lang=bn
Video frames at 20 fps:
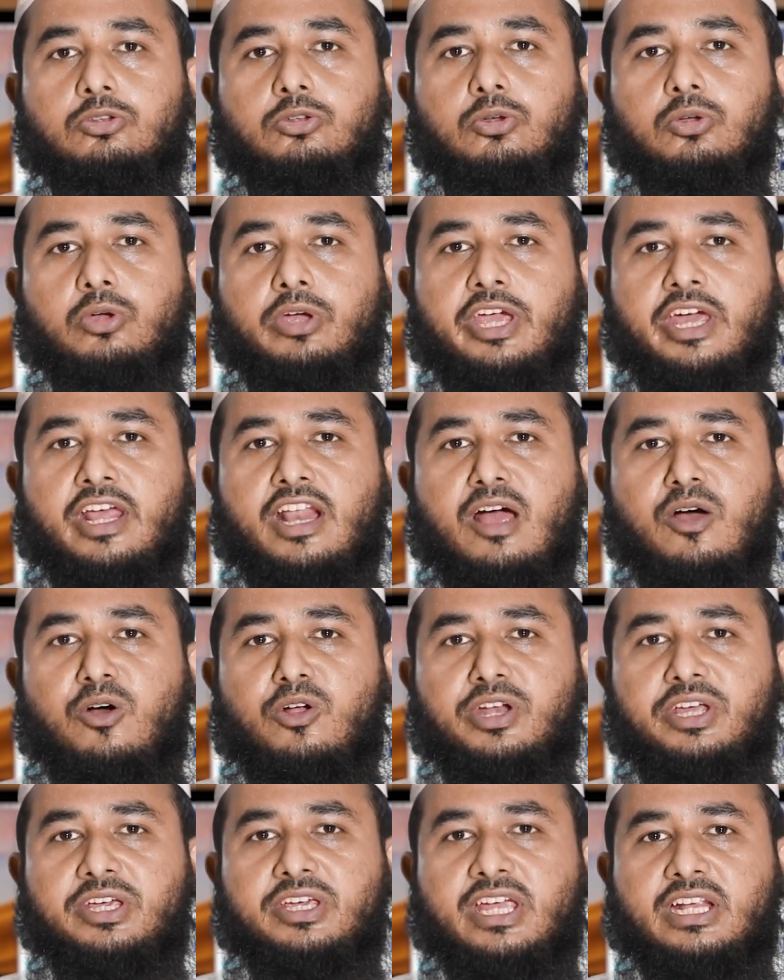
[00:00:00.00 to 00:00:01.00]
তো এরা
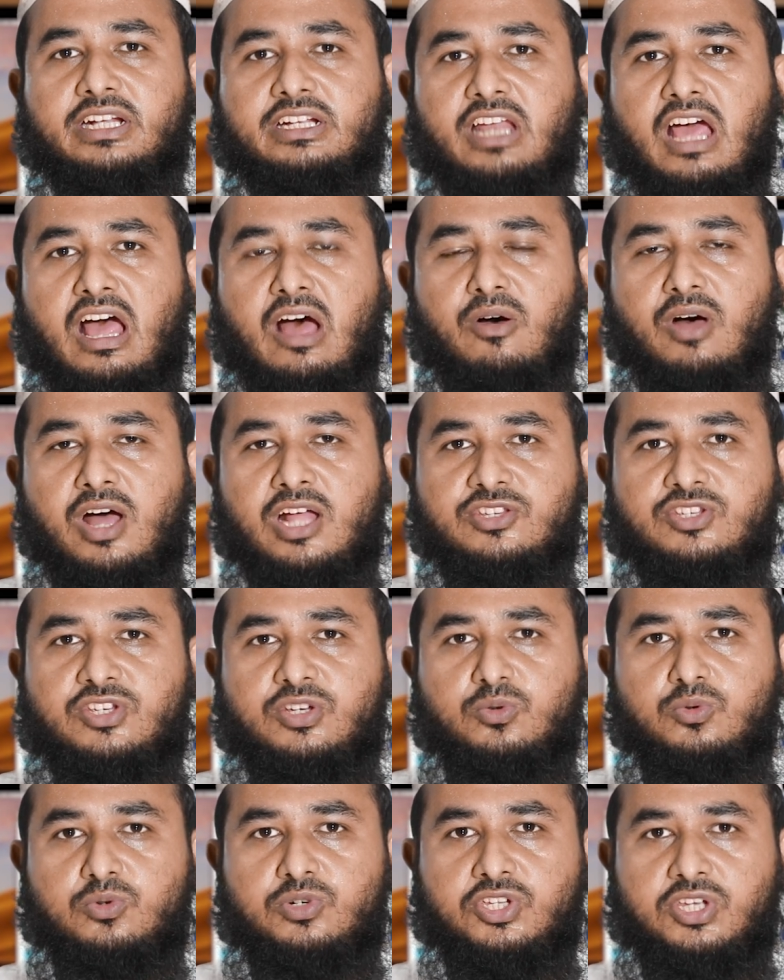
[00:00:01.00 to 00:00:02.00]
অনেকে একটা আওয়াজ
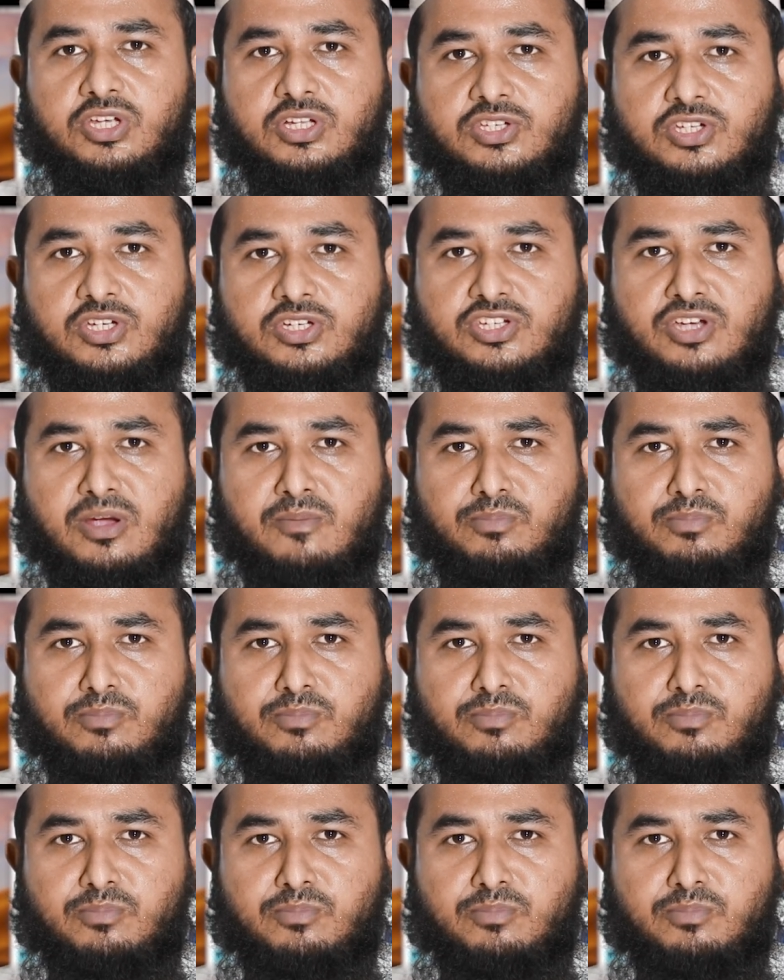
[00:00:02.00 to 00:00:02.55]
উঠিয়েছে